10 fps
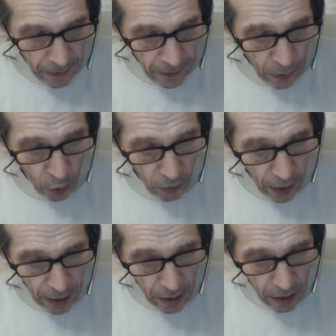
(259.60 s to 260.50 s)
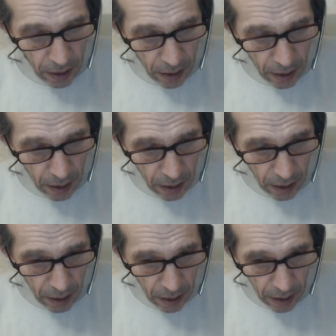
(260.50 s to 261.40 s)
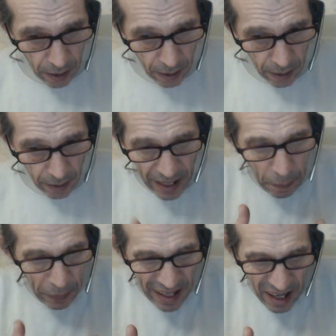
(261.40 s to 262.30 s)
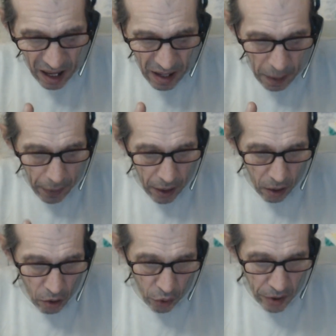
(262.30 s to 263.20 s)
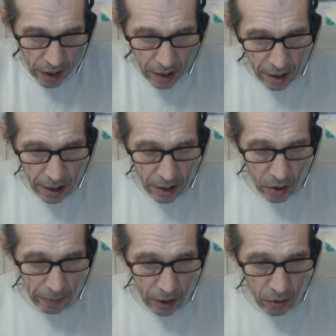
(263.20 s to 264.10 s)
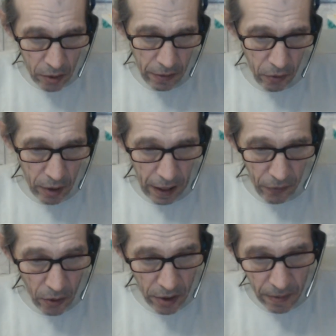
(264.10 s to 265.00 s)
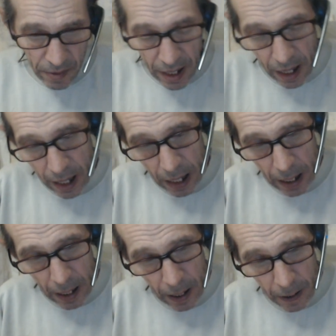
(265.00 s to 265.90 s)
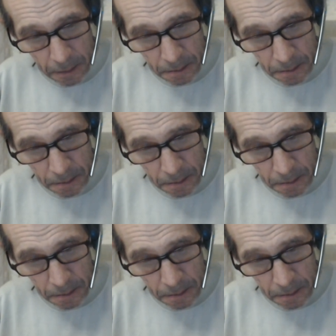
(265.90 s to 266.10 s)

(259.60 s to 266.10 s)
Donc voilà, il euh, n'y a, pas a pas grand chose à dire cette semaine au niveau de la France. Il y a,